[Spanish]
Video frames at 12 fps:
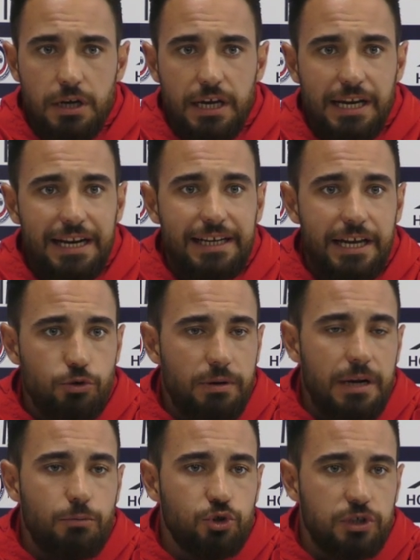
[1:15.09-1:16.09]
en el que ellos
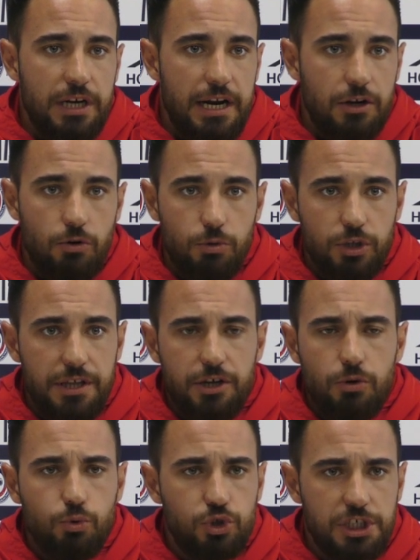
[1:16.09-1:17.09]
van a mostrar, como te
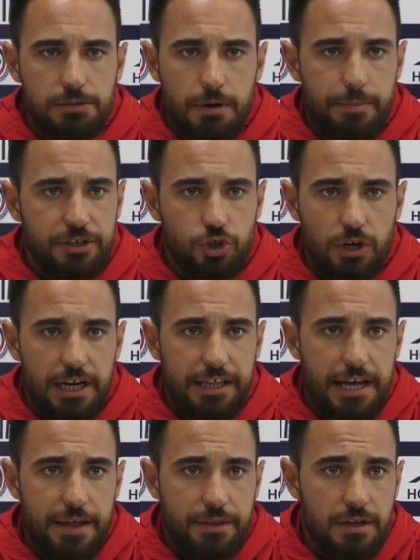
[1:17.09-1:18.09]
digo, muchísima
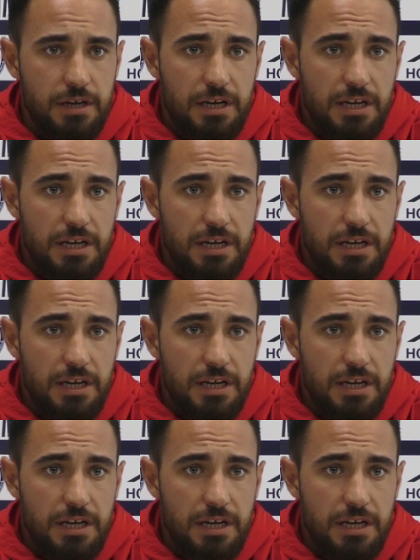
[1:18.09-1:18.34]
personalidad